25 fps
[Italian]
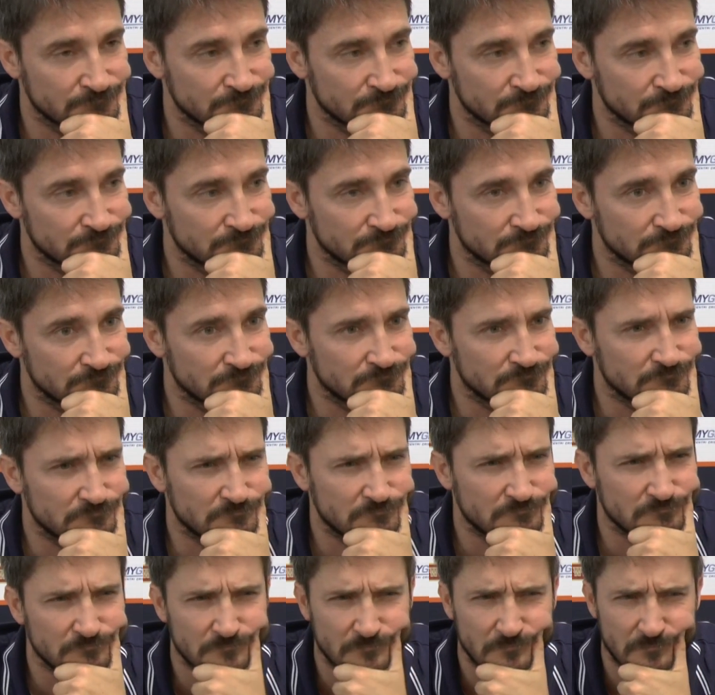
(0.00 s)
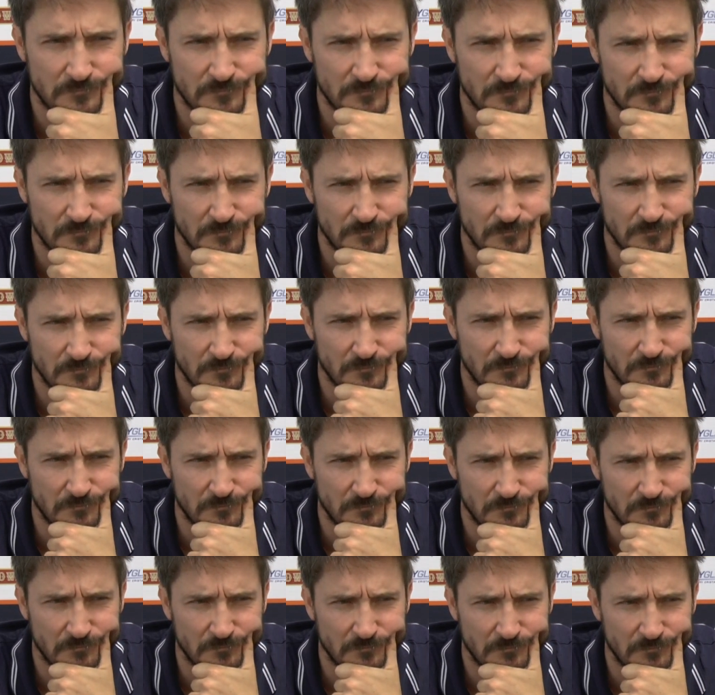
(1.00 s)
Hai lavorato un po' sul,
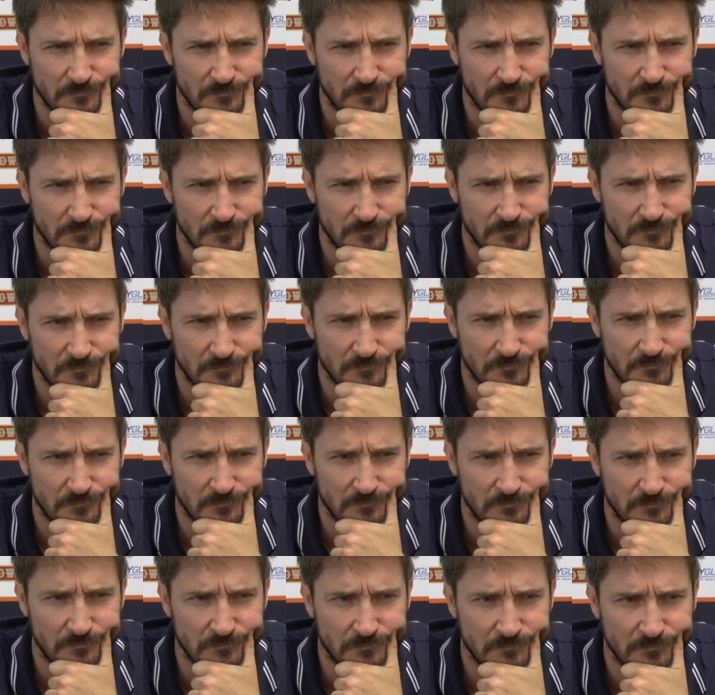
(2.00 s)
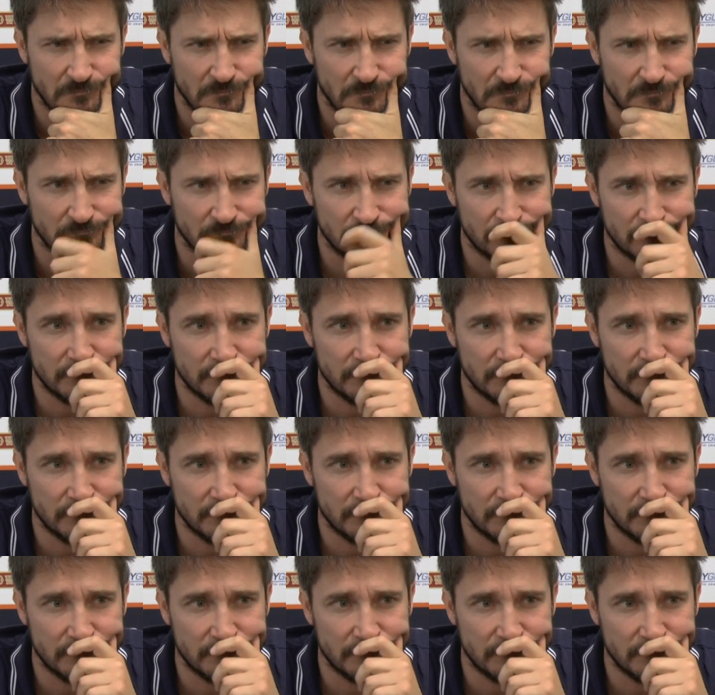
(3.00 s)
sull'accendere e spegnere la luce,